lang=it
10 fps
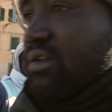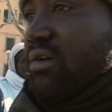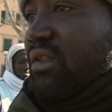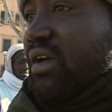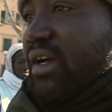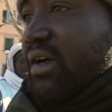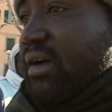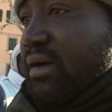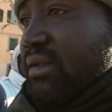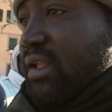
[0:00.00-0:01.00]

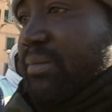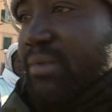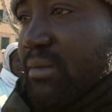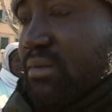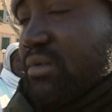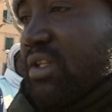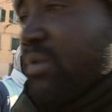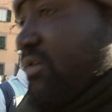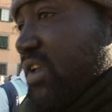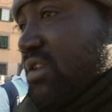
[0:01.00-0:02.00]
loro, la, il
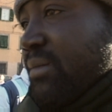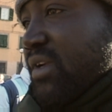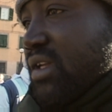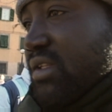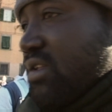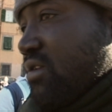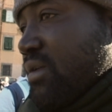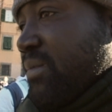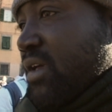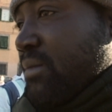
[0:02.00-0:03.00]
profeta ha mandato loro
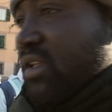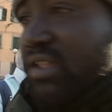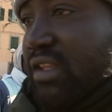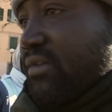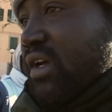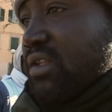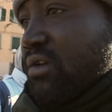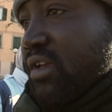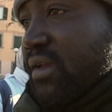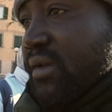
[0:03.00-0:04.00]
per mandare via a
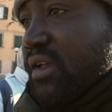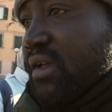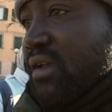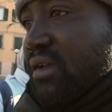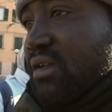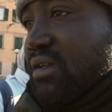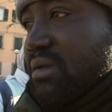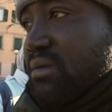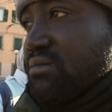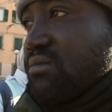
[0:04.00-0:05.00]
noi.
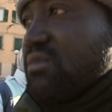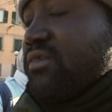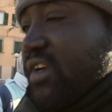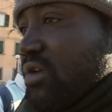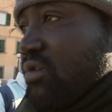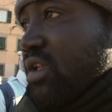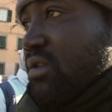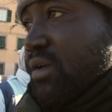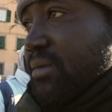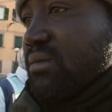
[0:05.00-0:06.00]
Vedo quello.